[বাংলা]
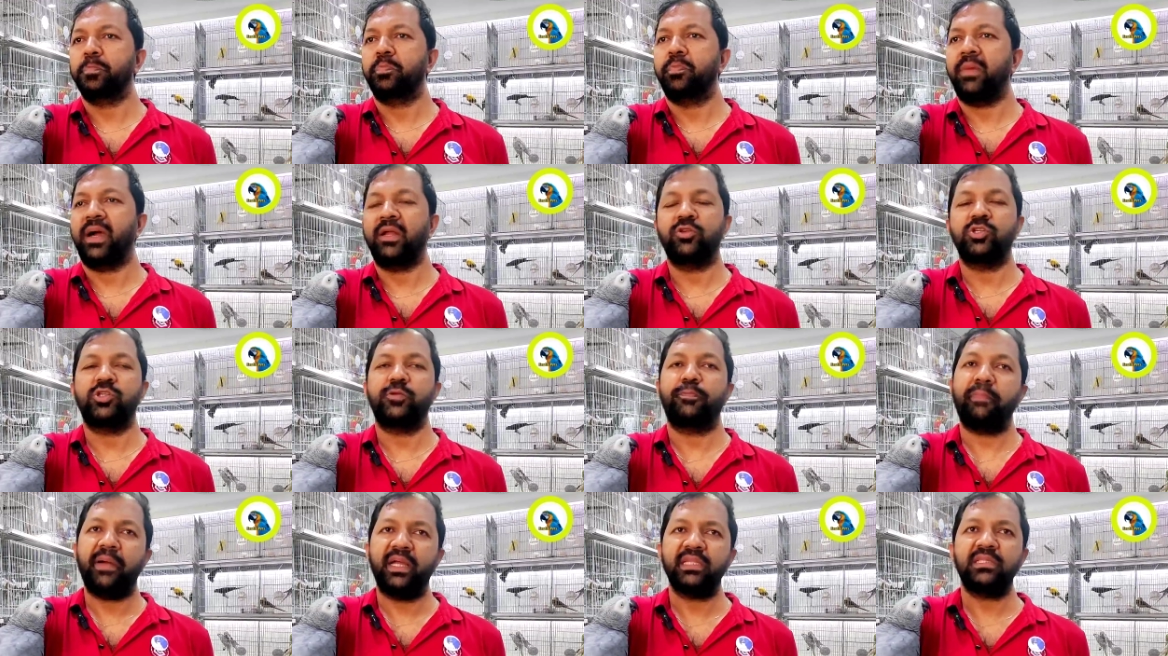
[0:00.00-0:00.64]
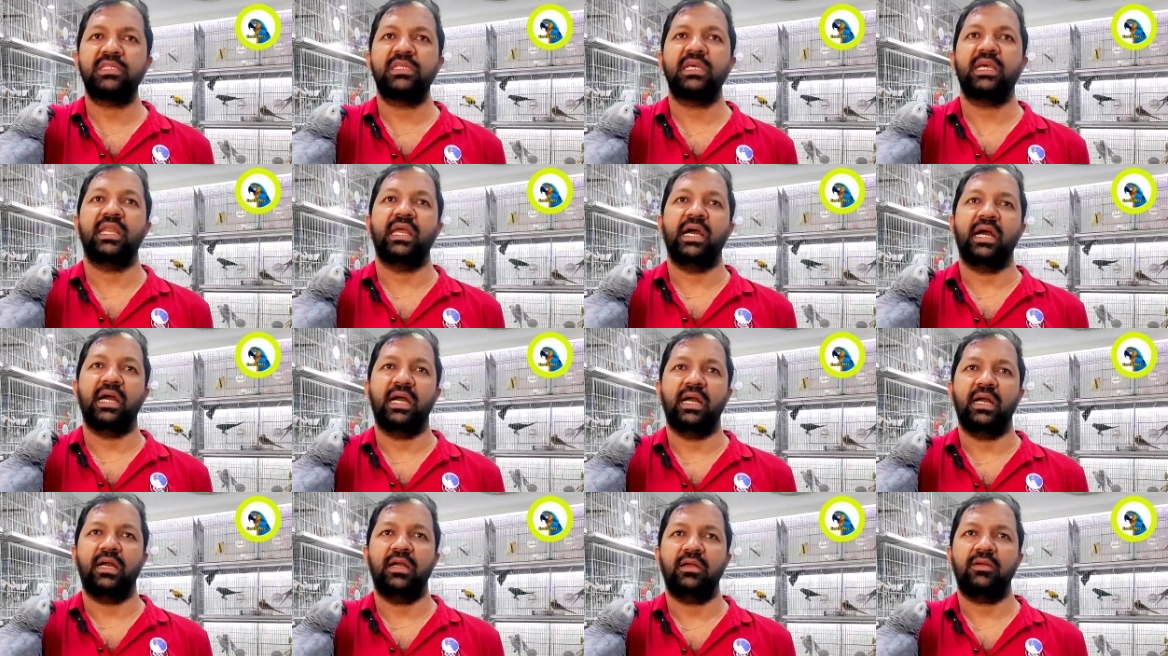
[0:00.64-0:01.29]
মানুষ পাচ্ছে না
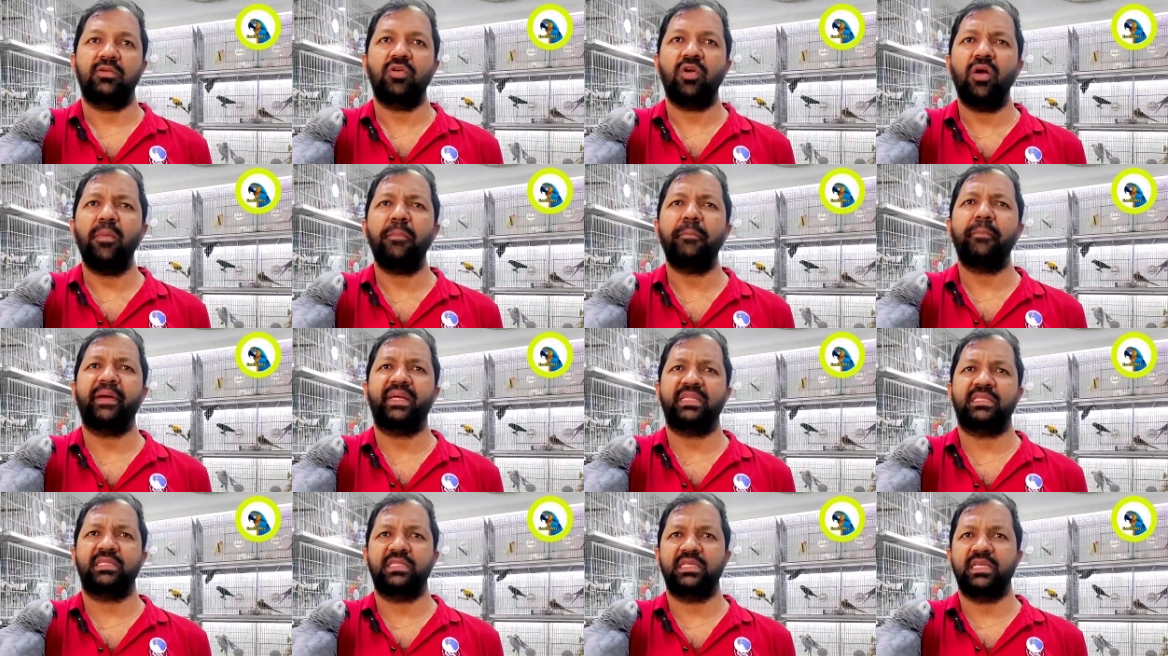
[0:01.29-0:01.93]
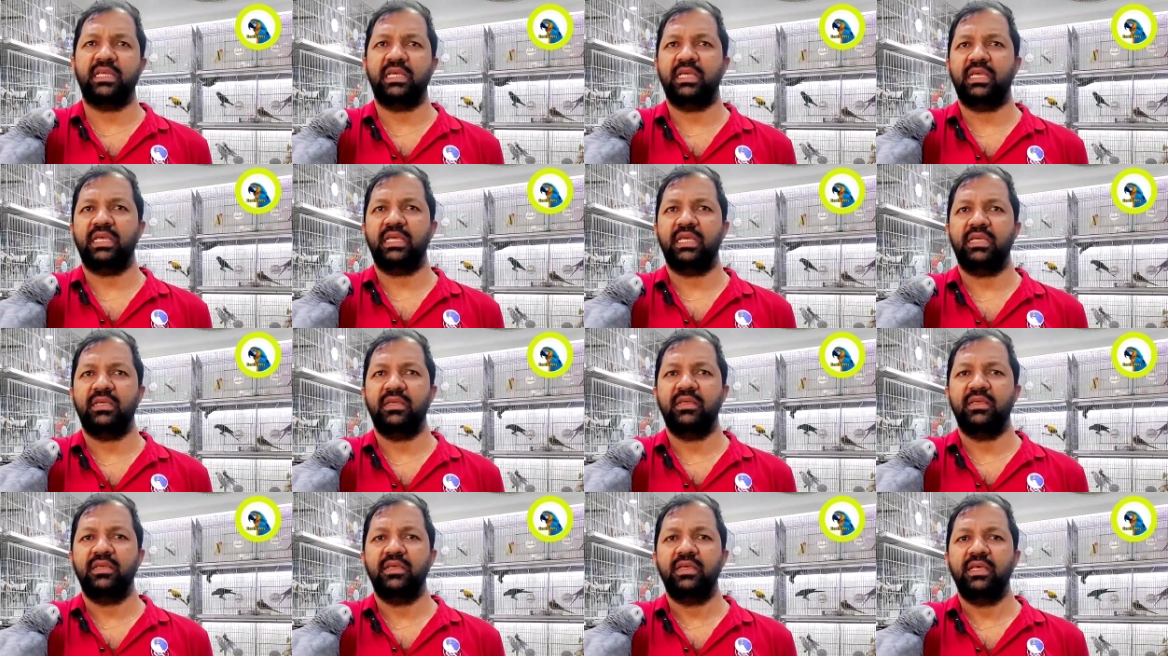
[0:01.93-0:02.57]
কম পাচ্ছে
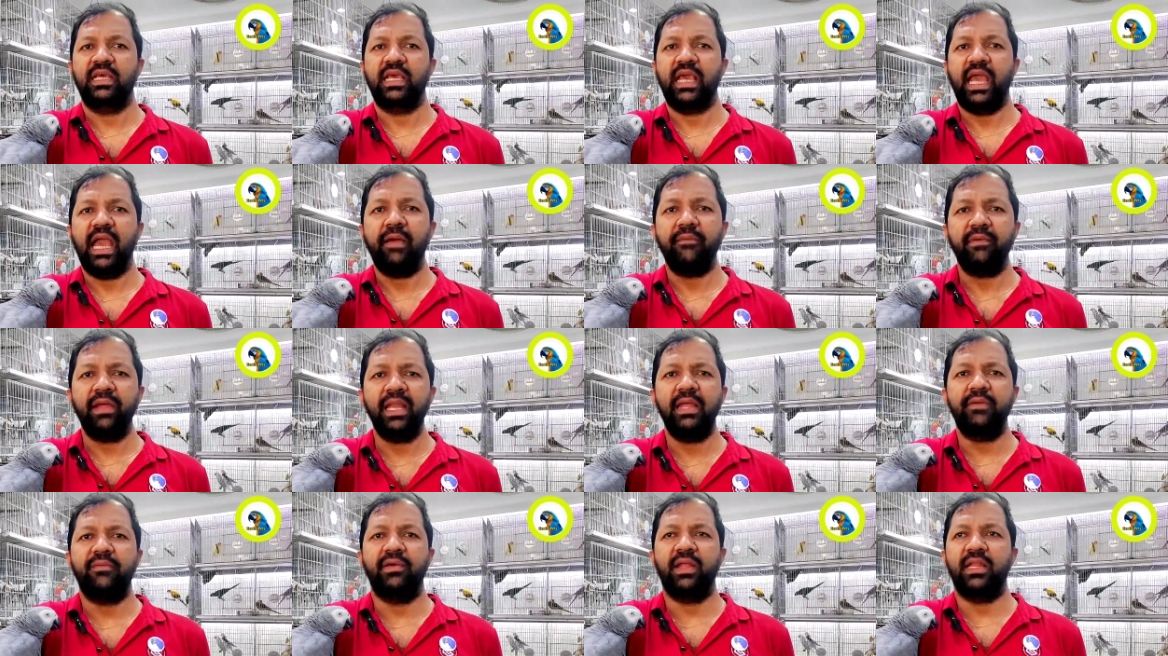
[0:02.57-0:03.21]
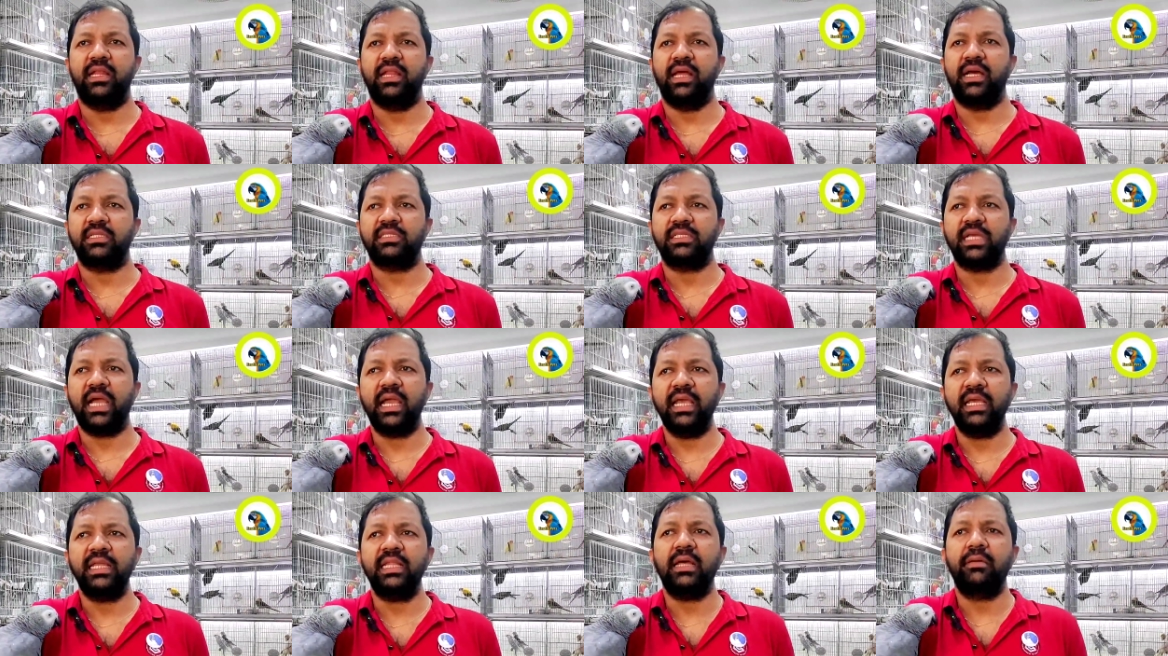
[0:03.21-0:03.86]
অ্যাভেলেবেল না
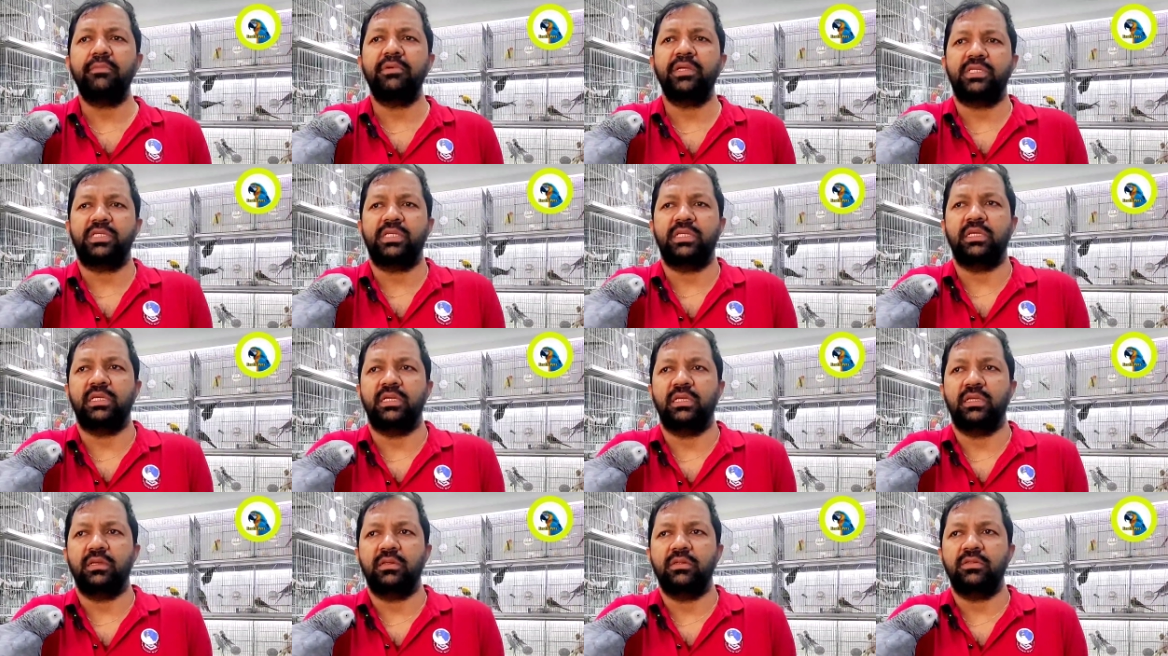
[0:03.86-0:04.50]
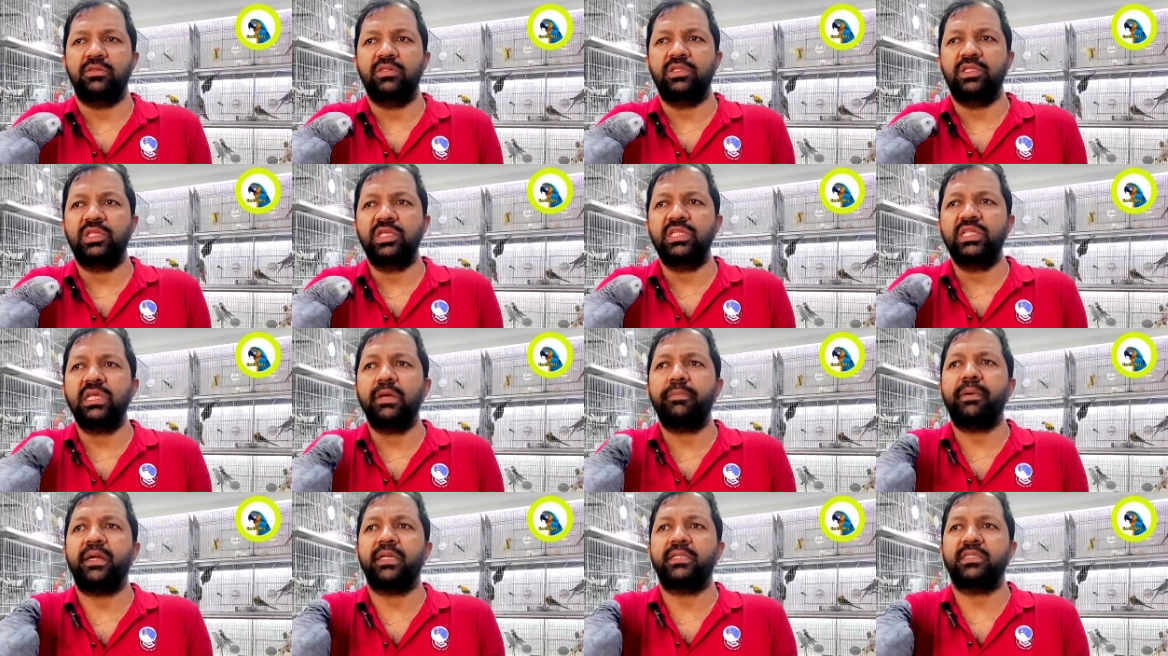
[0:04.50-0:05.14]
চাহিদা বেশি
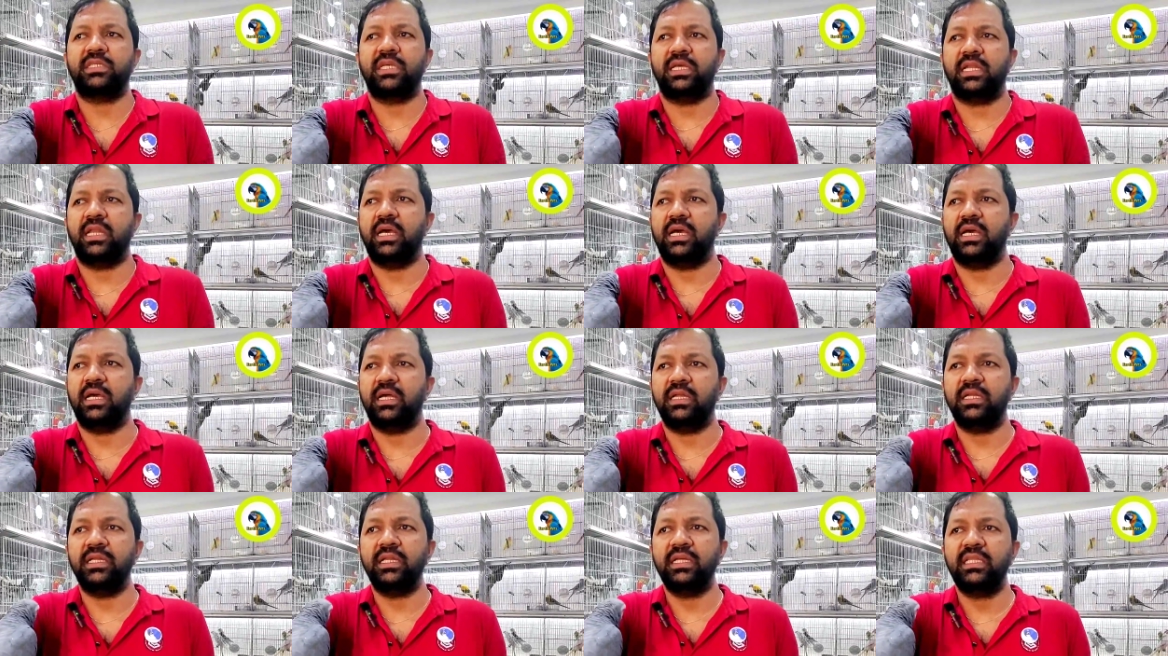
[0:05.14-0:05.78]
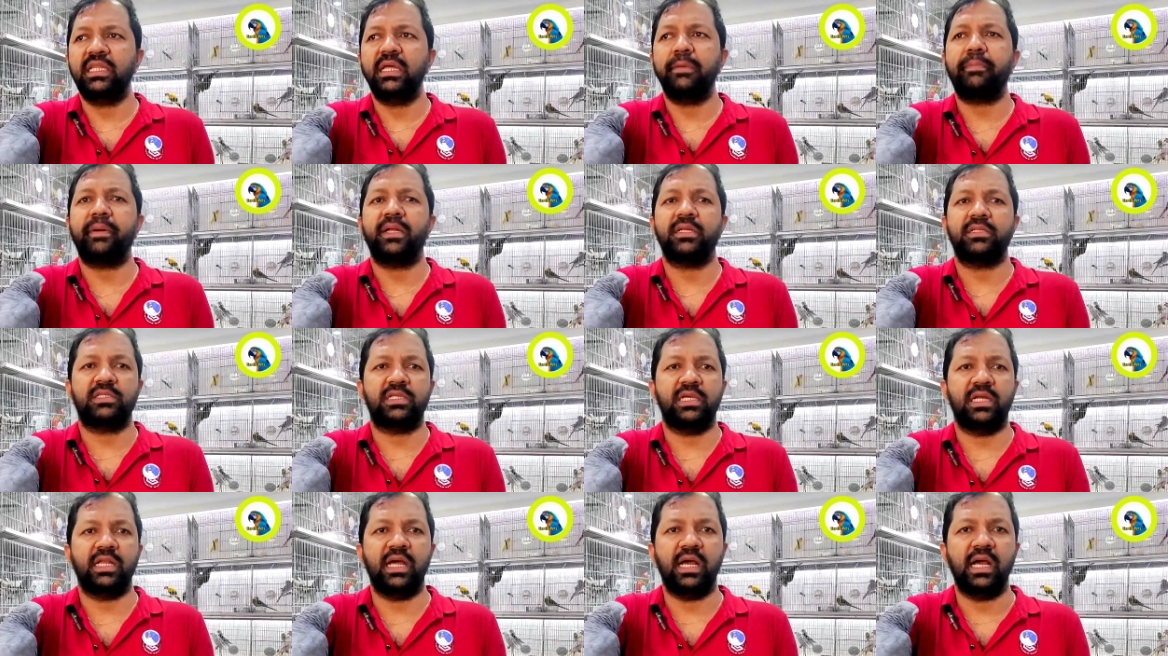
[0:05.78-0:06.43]
দিতে পারছে না নিতে
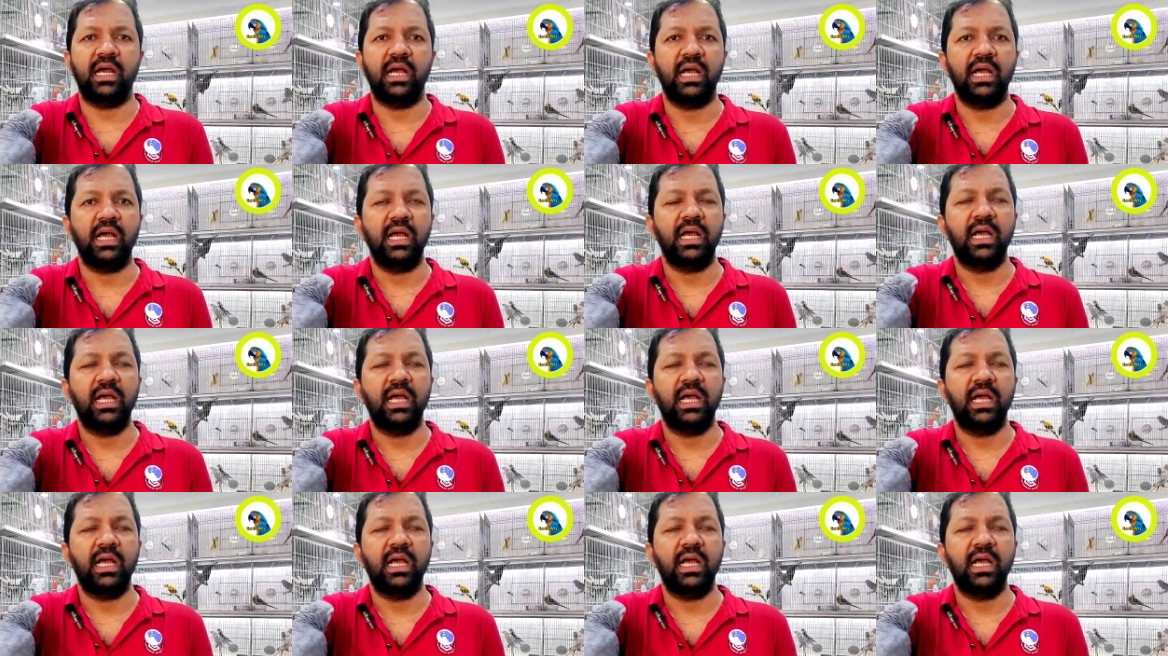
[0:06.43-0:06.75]
পারছে না